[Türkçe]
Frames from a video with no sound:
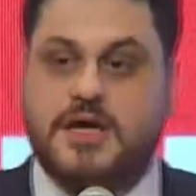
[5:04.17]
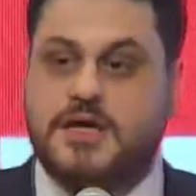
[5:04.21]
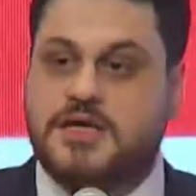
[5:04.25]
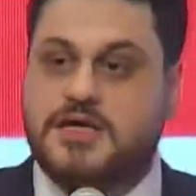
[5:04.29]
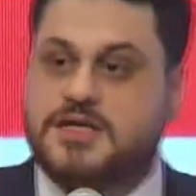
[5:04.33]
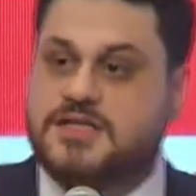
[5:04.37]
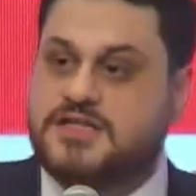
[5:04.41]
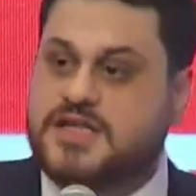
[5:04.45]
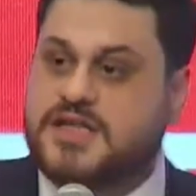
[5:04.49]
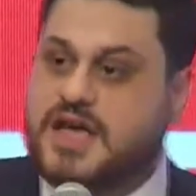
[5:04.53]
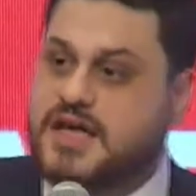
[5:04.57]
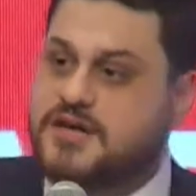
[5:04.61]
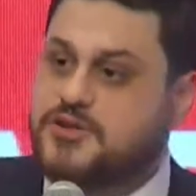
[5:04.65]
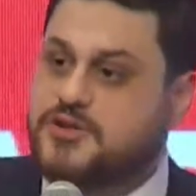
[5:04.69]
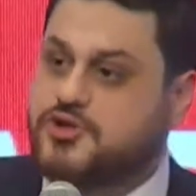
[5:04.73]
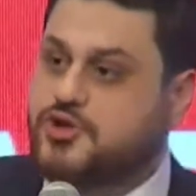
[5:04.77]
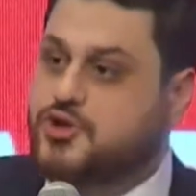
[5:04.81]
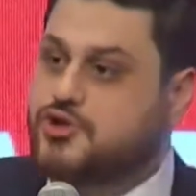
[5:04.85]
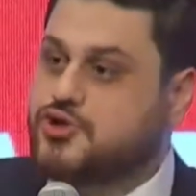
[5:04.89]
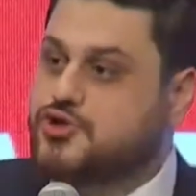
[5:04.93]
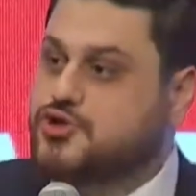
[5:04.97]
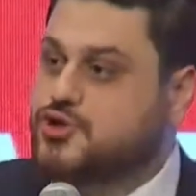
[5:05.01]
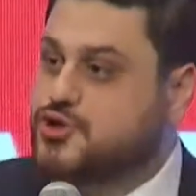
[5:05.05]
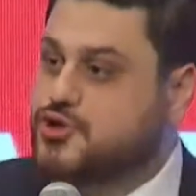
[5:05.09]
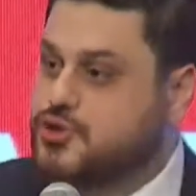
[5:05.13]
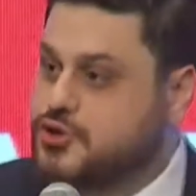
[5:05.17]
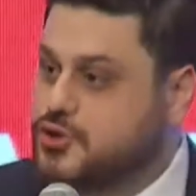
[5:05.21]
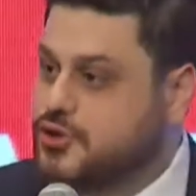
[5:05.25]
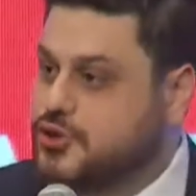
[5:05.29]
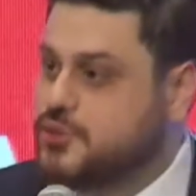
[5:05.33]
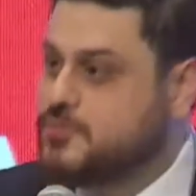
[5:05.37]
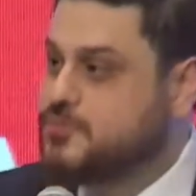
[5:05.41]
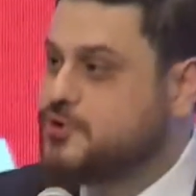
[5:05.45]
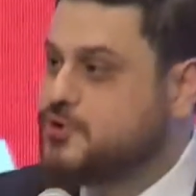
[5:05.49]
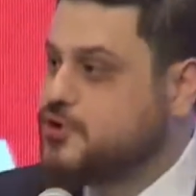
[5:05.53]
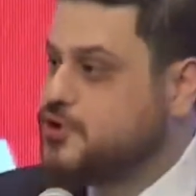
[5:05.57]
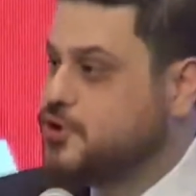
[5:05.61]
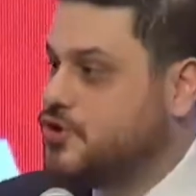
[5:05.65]
Sen çocuğunu
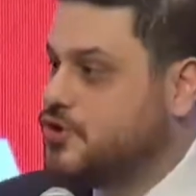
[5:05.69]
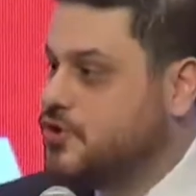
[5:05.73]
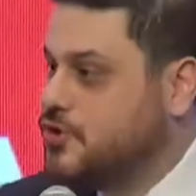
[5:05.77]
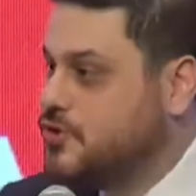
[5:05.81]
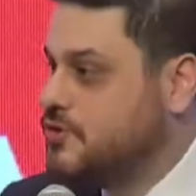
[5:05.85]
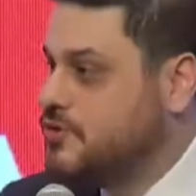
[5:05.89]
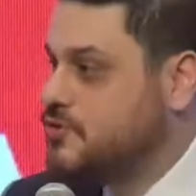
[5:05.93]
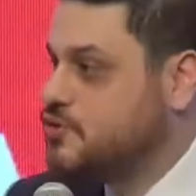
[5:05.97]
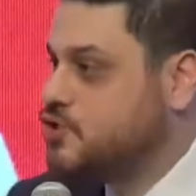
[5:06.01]
bugün